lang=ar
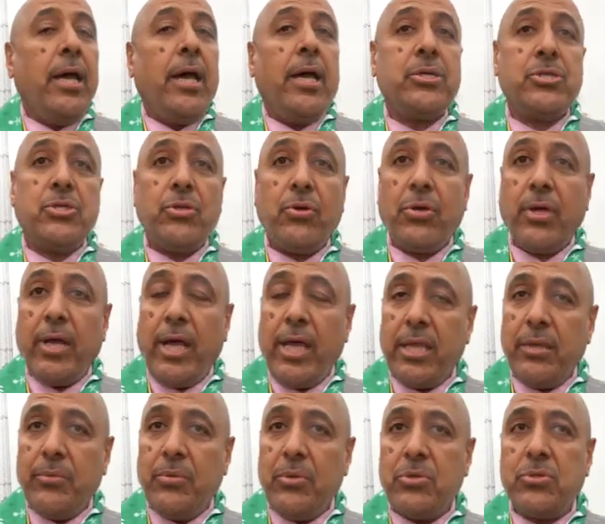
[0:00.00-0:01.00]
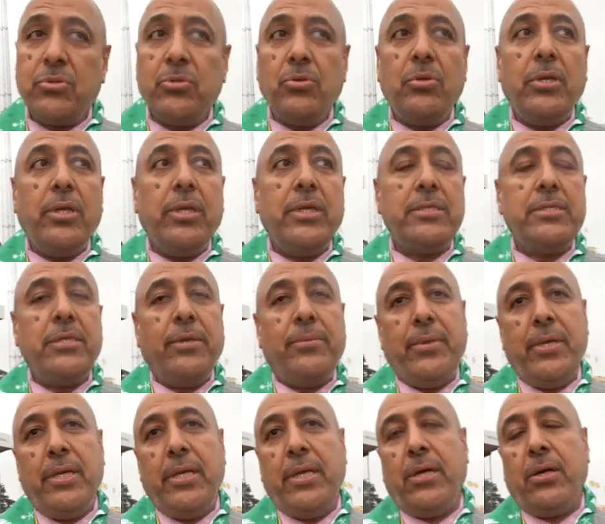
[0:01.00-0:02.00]
الشكر ايضا موصول
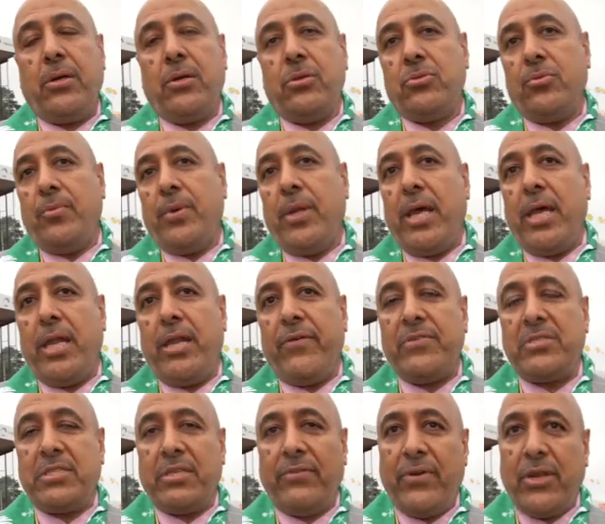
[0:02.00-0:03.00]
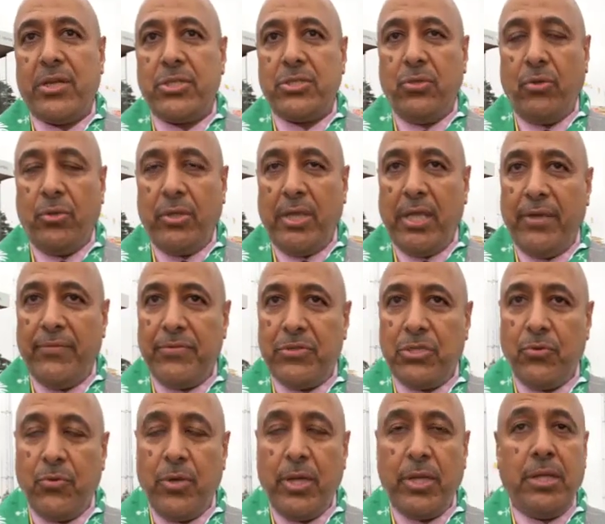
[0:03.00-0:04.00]
لجميع زملائنا في السفاره السعوديه في
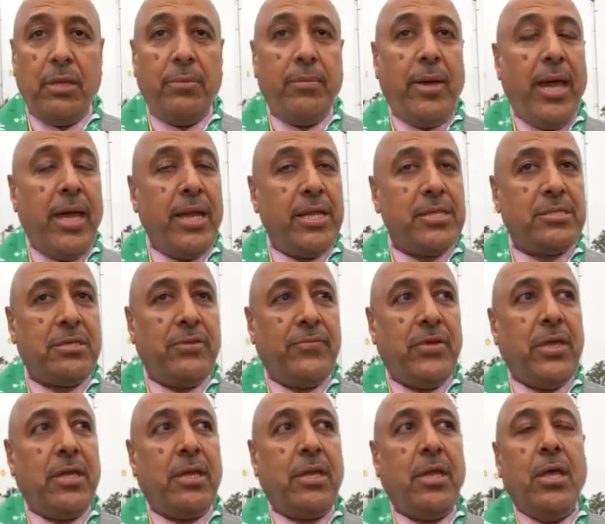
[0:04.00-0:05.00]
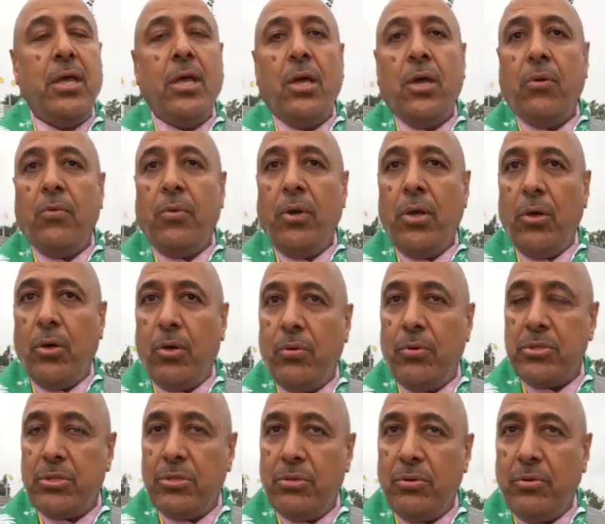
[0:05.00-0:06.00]
السويد لمعالي السفير
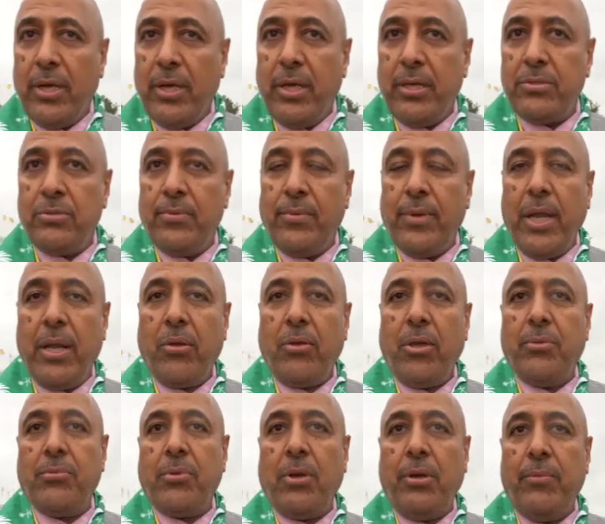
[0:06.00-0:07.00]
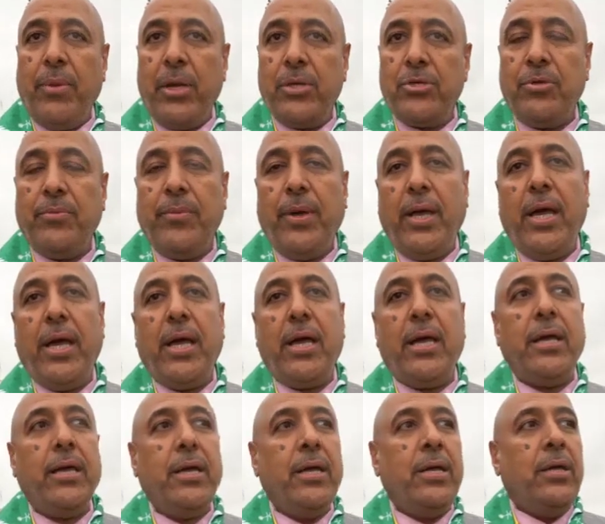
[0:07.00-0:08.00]
والاخوه الزملاء الاخ عبد الرحمن
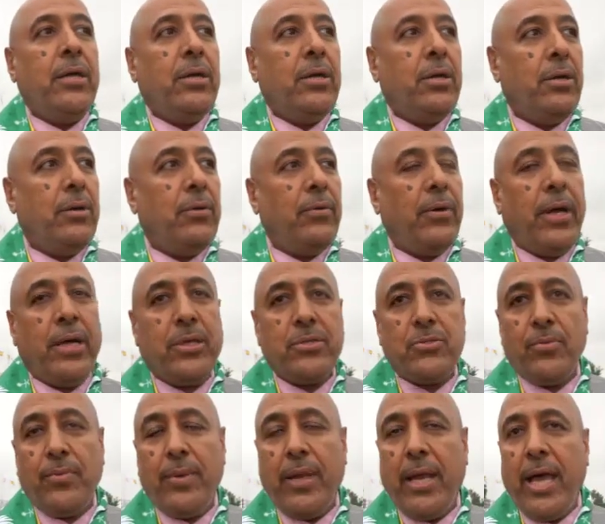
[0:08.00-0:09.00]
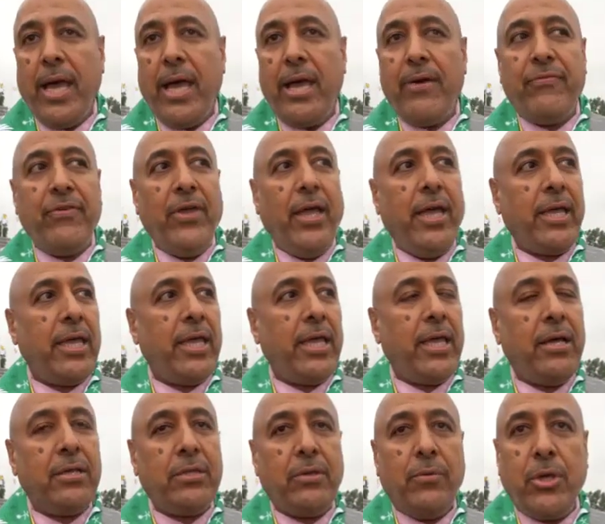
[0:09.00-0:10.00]
جمعه آه، وزملائه في
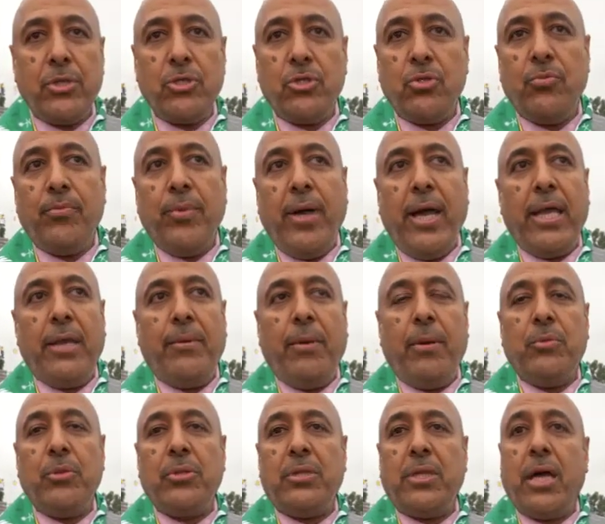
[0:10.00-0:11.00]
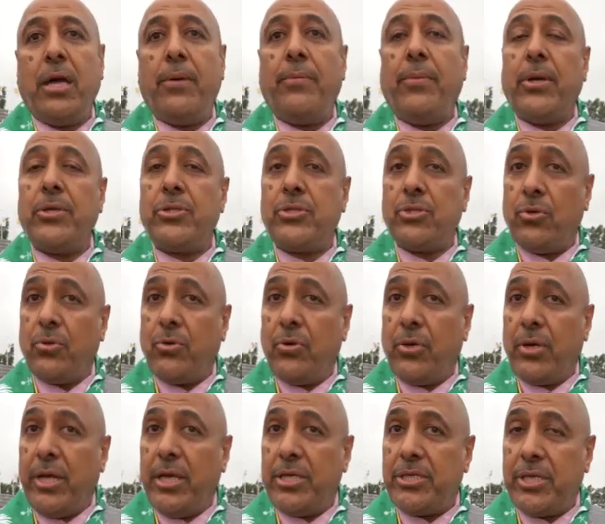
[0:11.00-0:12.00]
حقيقه تواجدهم معنا مع المنتخب،
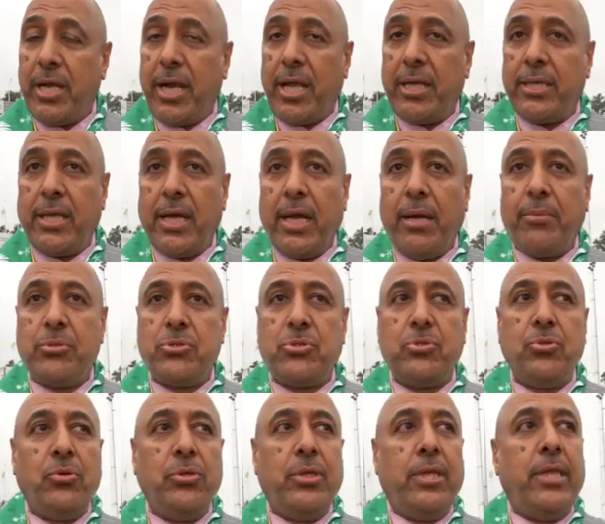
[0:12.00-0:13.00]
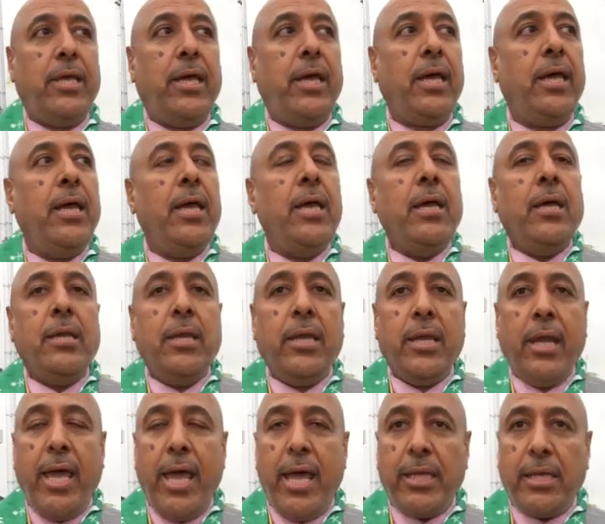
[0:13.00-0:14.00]
الشكر لشركه ارامكو السعوديه
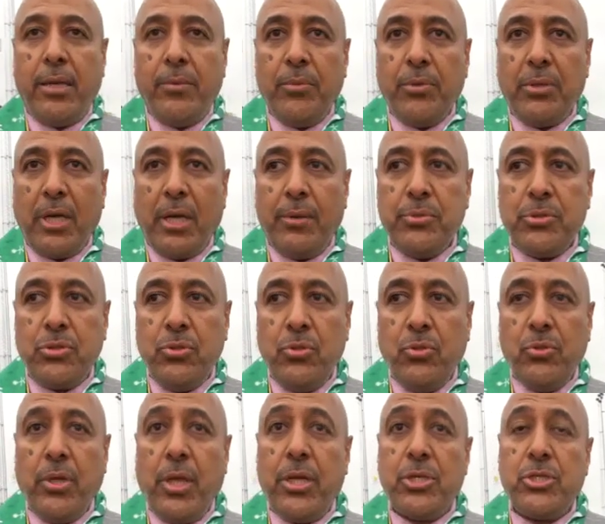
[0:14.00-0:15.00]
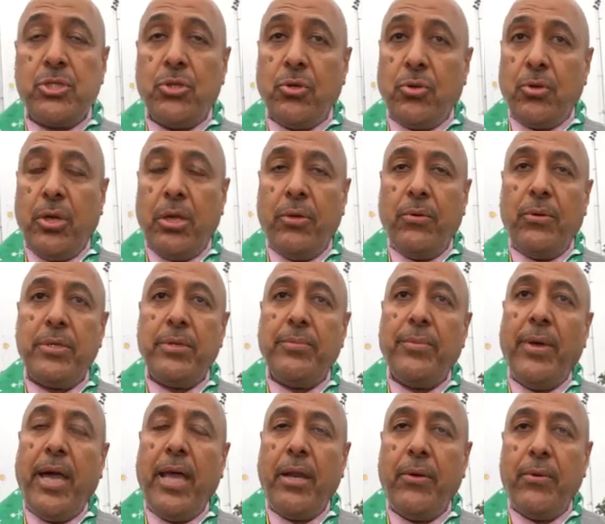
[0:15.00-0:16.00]
لرعايه المنتخب السعودي، الشكر
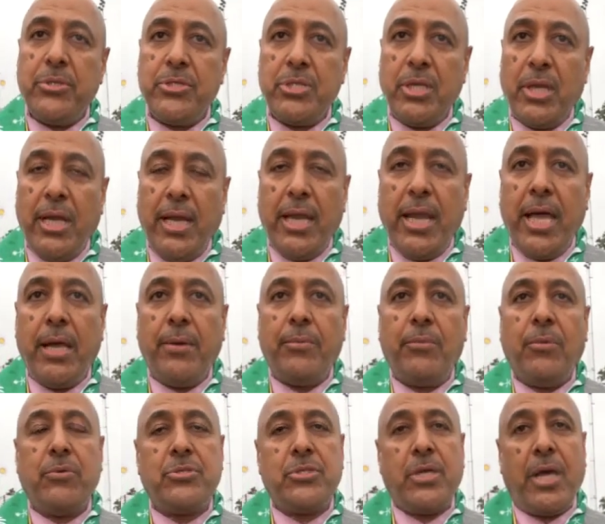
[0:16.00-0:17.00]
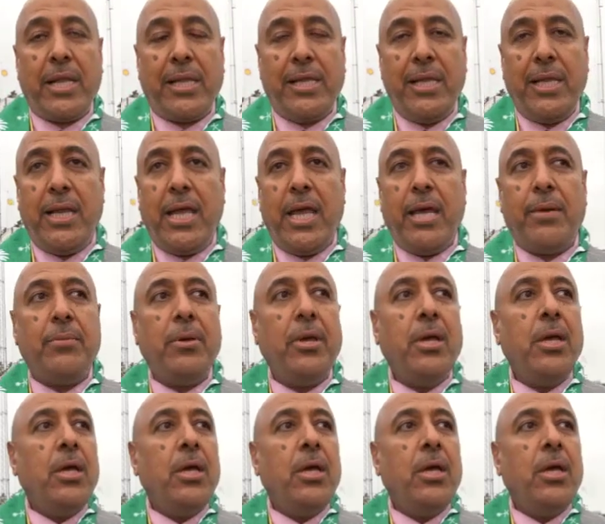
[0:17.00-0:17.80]
لمعالي وزير الاعلام ووزاره الاعلام